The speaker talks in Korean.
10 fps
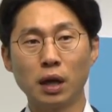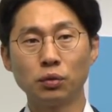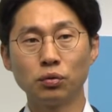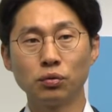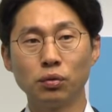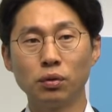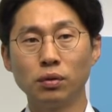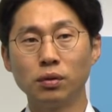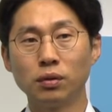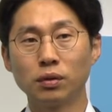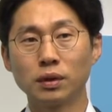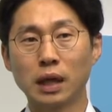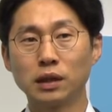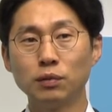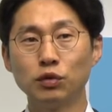안 오르고
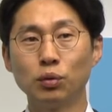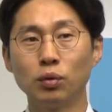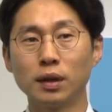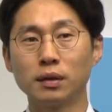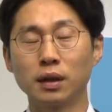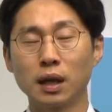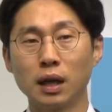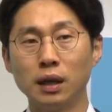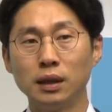장기물이 올랐을까?